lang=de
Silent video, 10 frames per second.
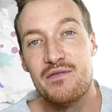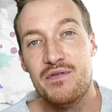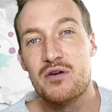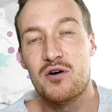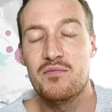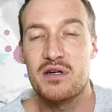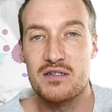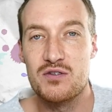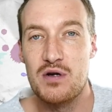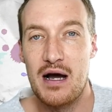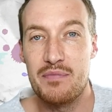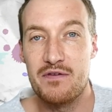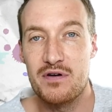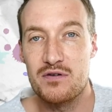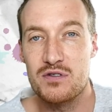Wie kommt man dazu,
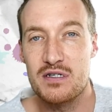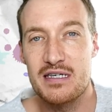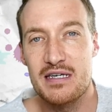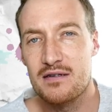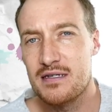HPV zu kriegen?